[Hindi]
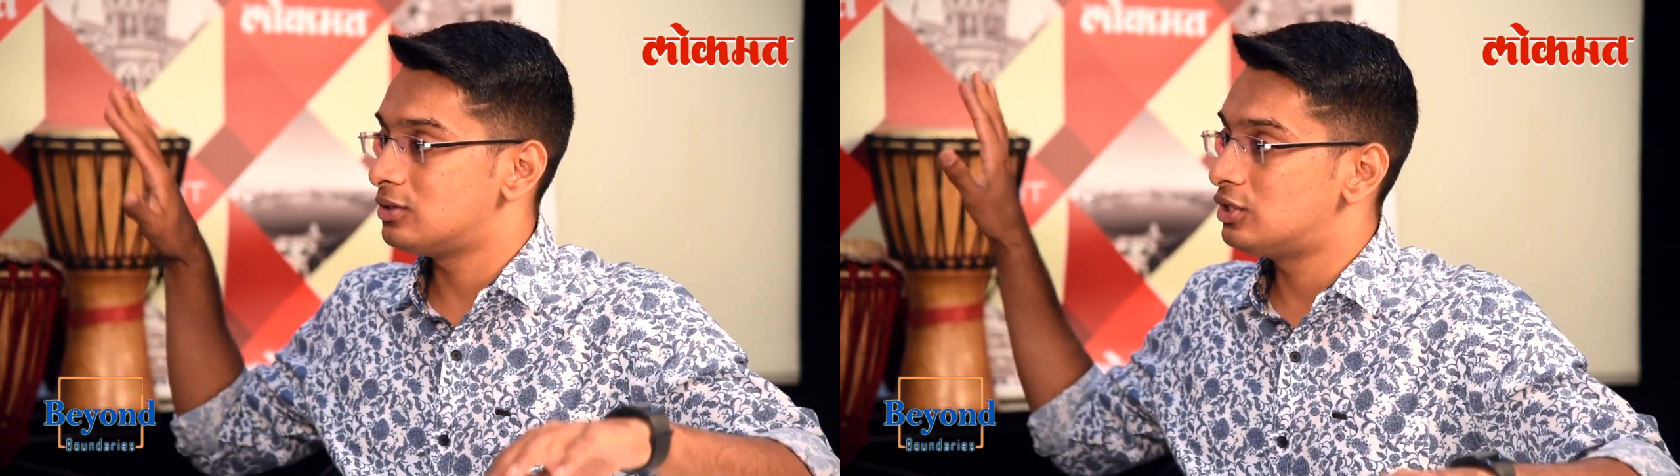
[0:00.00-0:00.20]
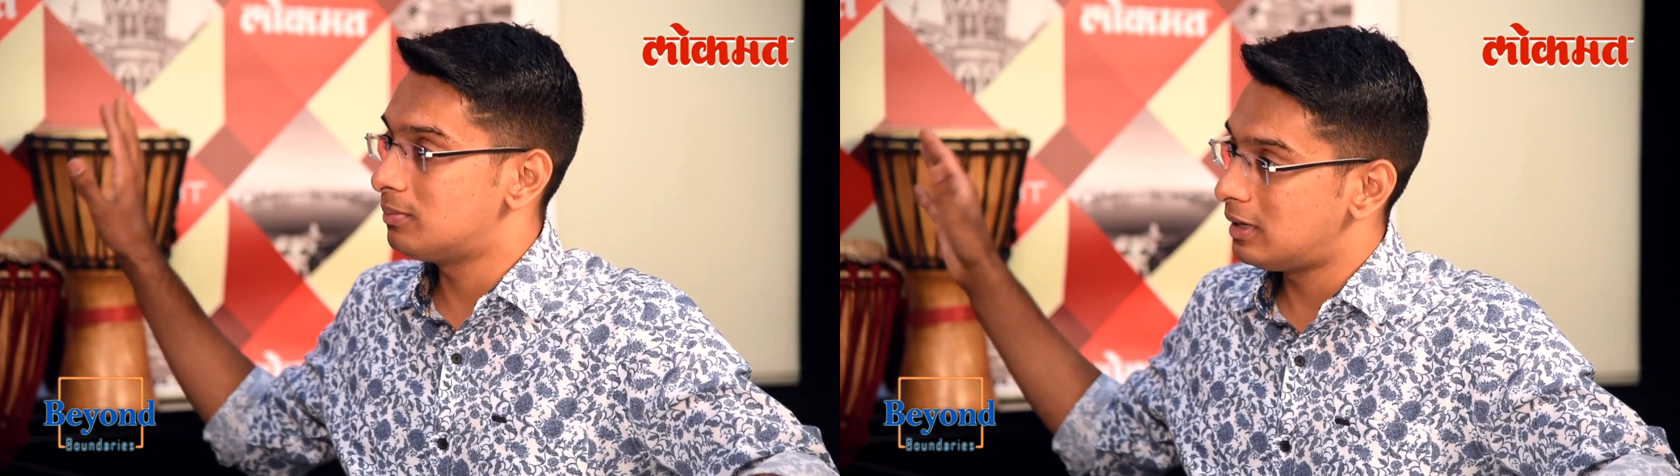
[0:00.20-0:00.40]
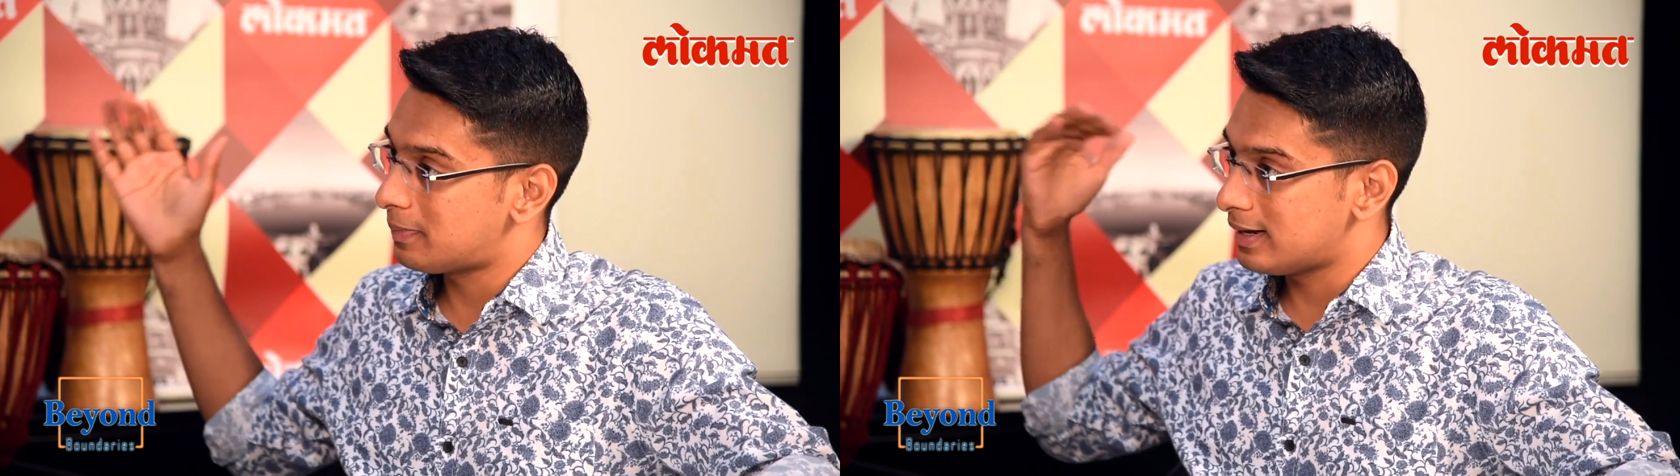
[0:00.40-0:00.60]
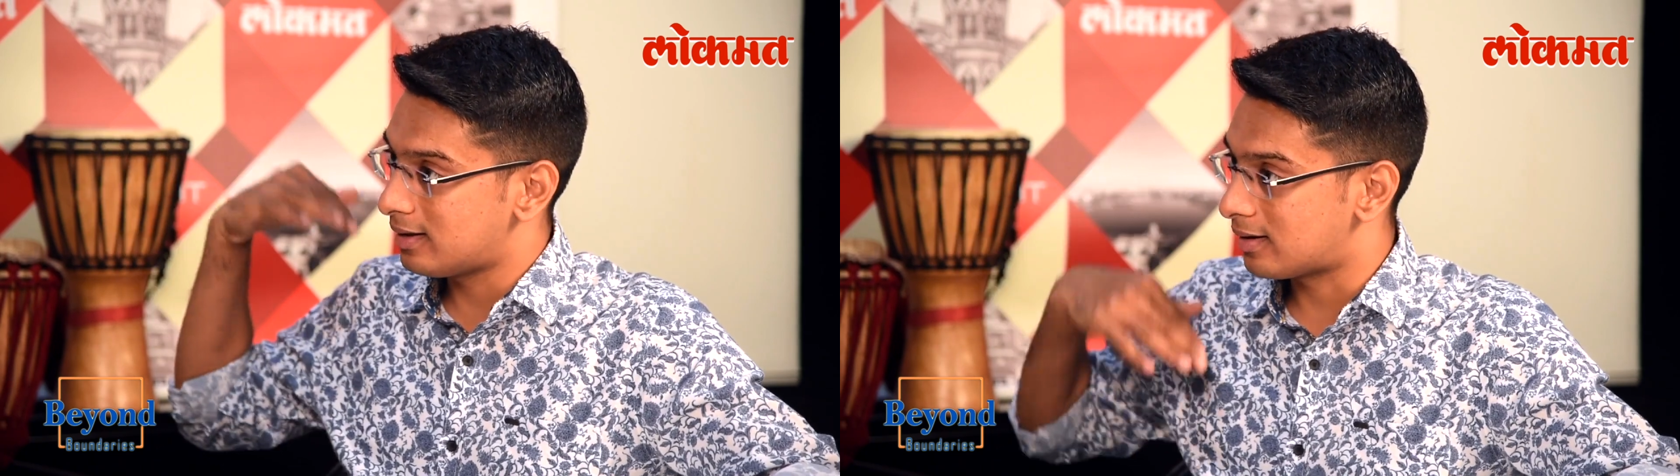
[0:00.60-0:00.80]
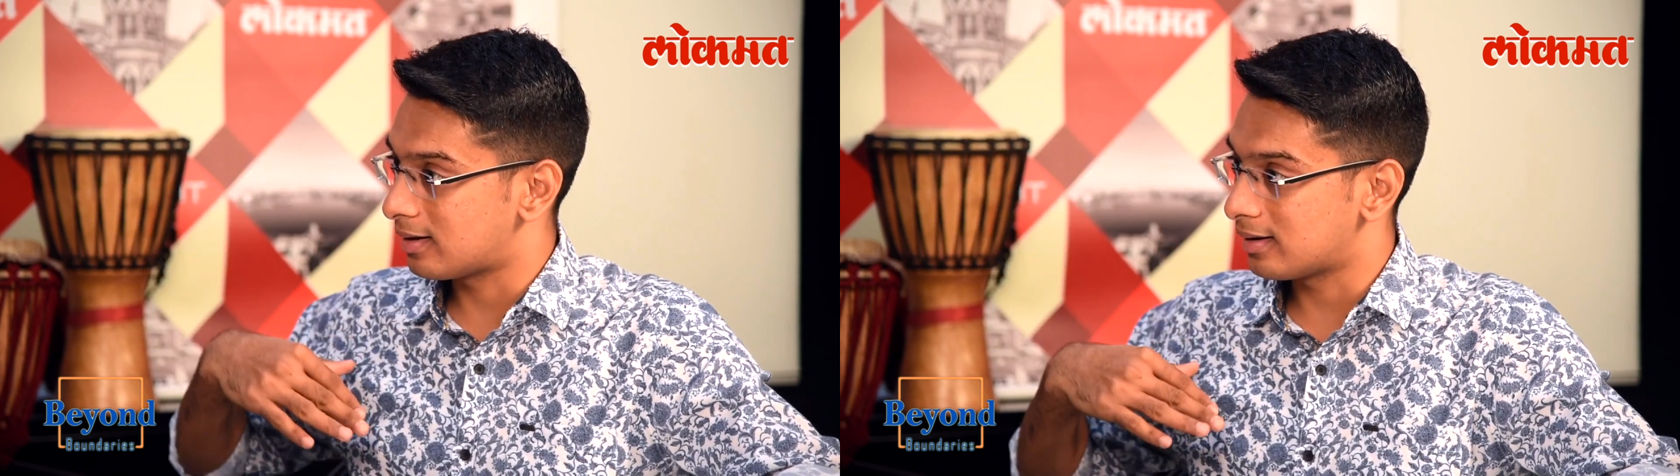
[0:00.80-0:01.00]
जेम्बे प्ले
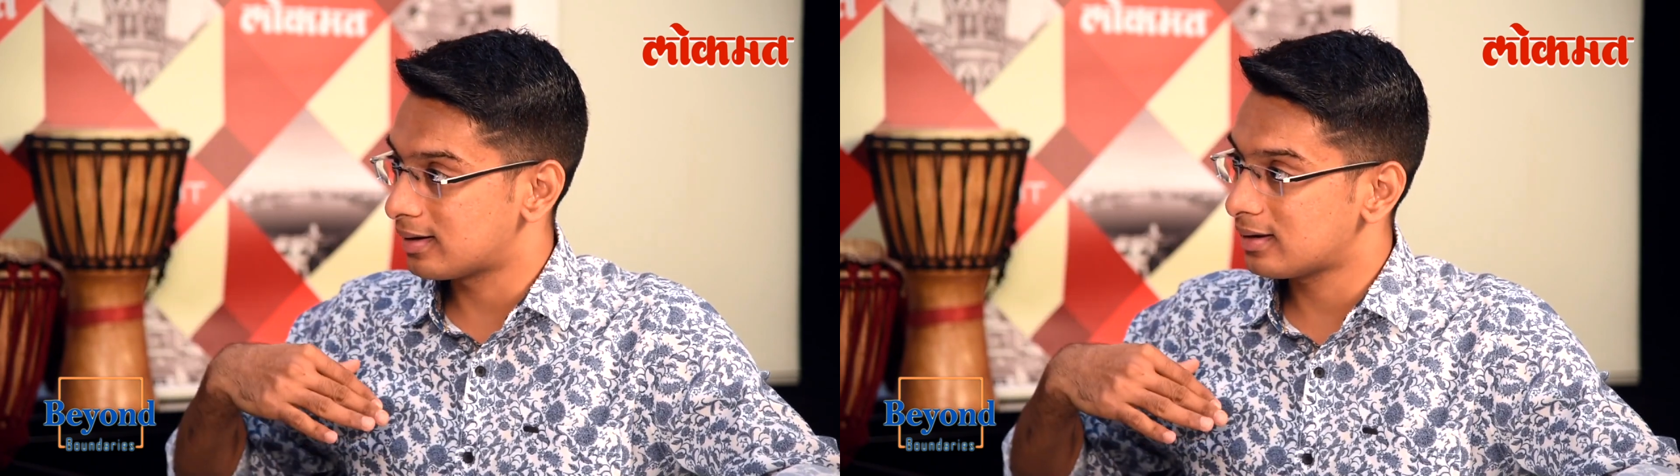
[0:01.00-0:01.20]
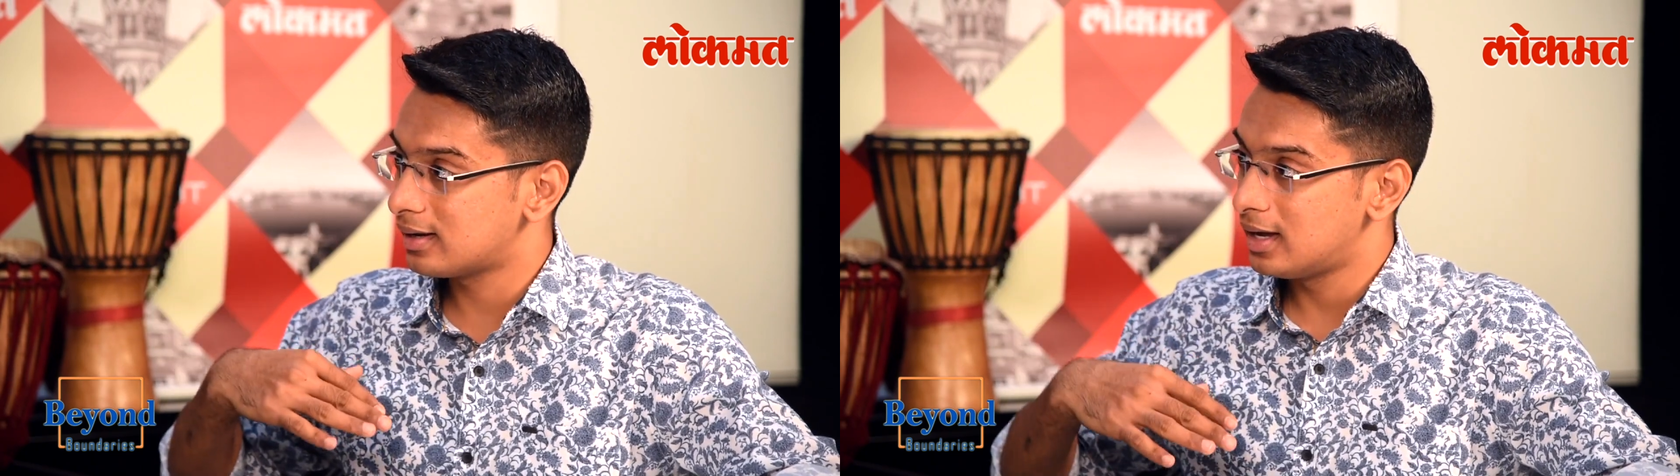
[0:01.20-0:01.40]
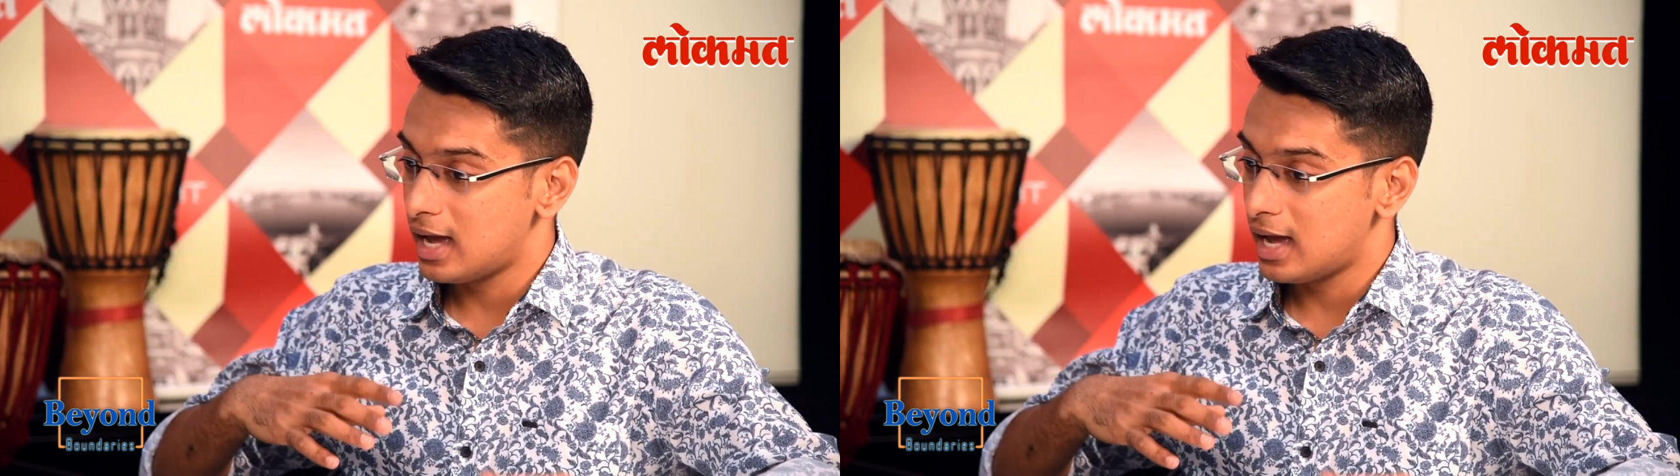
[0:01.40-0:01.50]
कर रहे हैं